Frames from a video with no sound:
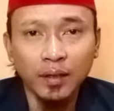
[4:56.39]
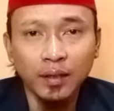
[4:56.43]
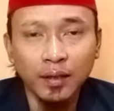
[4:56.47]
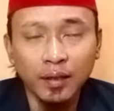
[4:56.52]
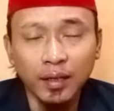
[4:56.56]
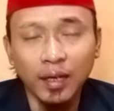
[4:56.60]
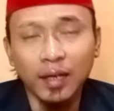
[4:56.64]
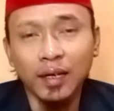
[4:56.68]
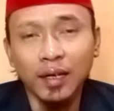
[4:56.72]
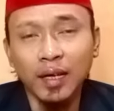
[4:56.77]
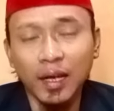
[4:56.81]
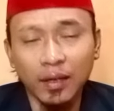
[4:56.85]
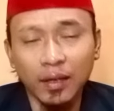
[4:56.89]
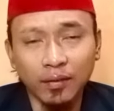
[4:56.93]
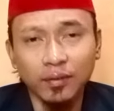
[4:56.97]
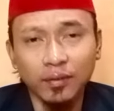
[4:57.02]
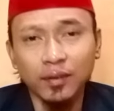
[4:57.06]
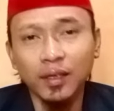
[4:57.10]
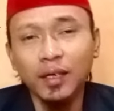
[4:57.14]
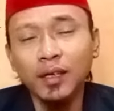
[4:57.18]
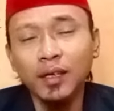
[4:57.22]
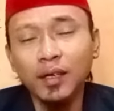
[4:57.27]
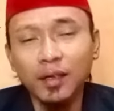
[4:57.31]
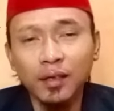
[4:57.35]
Nah,
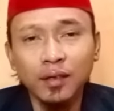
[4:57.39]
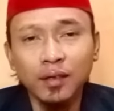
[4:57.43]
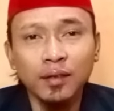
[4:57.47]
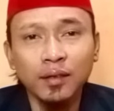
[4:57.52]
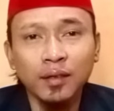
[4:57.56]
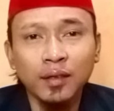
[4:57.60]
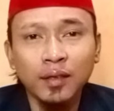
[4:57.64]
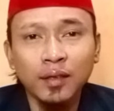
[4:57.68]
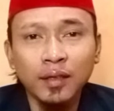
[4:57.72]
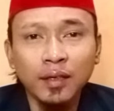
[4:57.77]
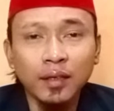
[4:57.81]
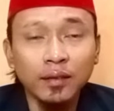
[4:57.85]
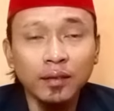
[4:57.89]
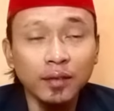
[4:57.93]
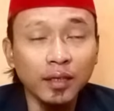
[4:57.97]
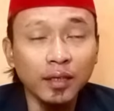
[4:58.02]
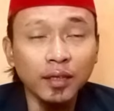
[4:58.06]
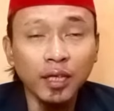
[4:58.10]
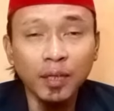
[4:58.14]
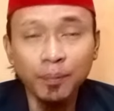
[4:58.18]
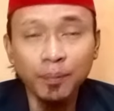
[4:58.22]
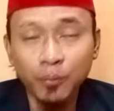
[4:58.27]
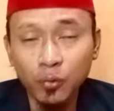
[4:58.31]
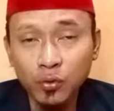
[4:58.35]
nanti
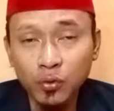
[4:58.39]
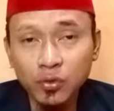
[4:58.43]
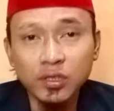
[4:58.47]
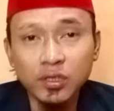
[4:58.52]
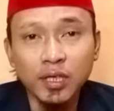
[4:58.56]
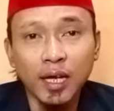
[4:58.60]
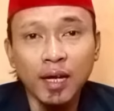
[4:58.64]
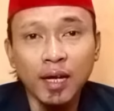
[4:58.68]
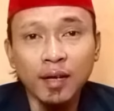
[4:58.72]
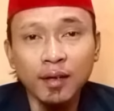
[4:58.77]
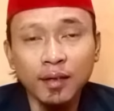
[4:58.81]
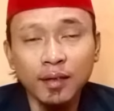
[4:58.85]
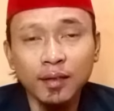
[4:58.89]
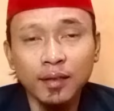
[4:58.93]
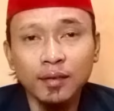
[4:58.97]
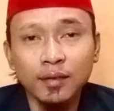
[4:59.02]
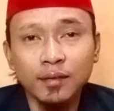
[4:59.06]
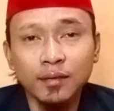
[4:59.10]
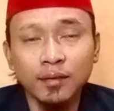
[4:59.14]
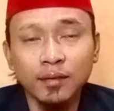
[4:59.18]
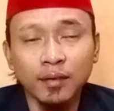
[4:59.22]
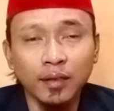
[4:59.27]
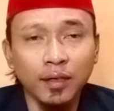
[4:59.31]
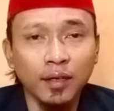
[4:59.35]
titik puncak
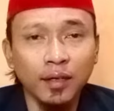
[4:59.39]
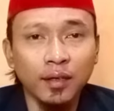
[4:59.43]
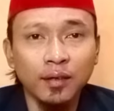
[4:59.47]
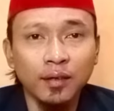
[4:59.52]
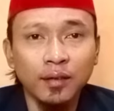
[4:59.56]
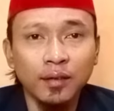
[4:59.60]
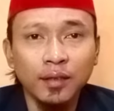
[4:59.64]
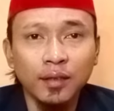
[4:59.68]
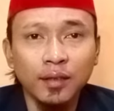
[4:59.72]
ya.